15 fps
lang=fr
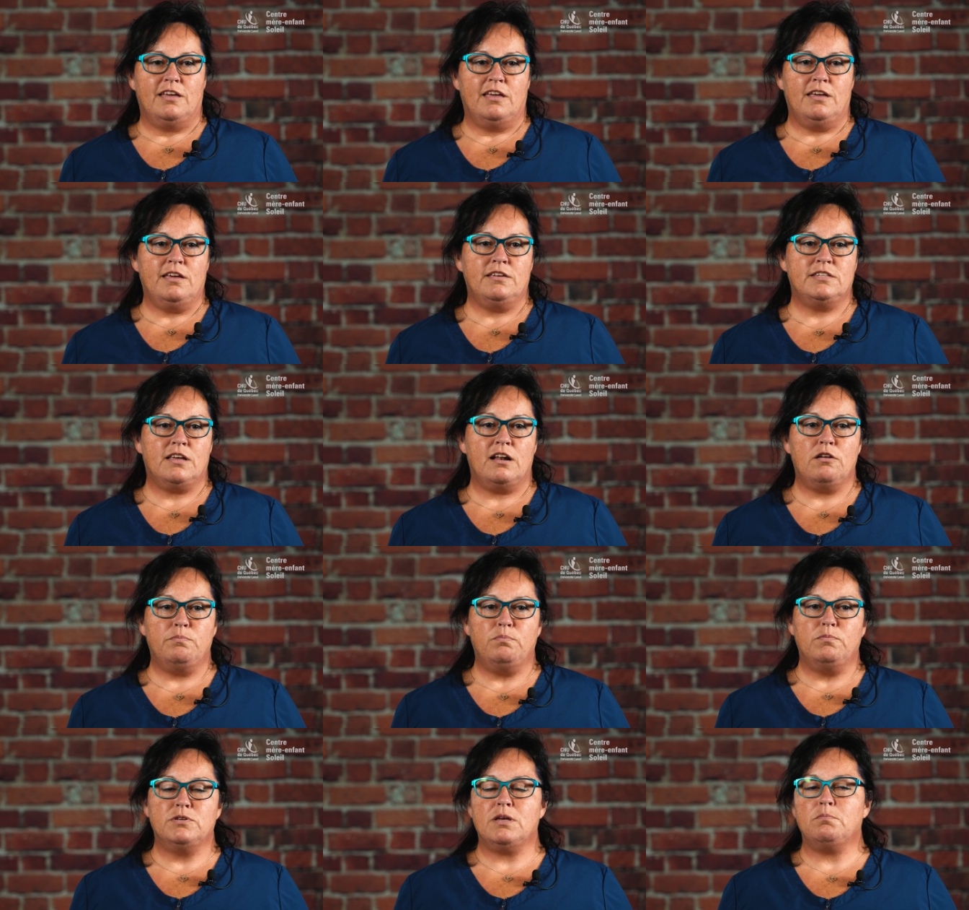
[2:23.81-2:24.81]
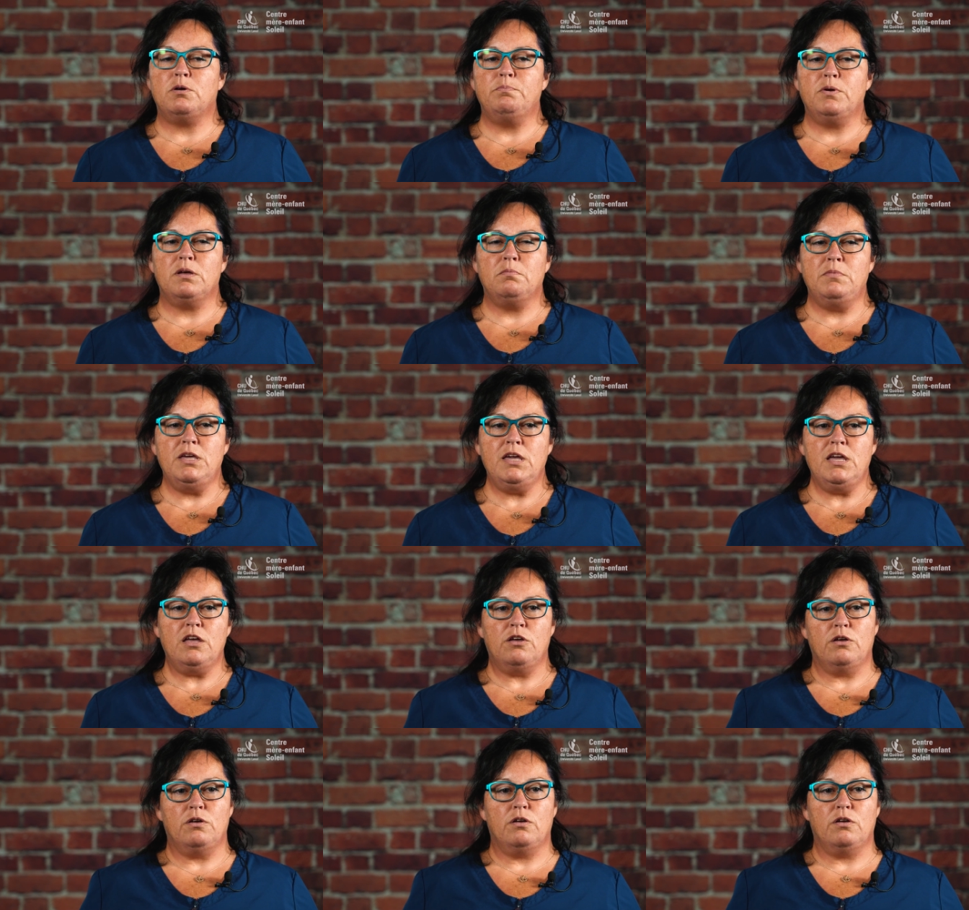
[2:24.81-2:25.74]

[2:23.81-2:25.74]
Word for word: Et ça m'a permis,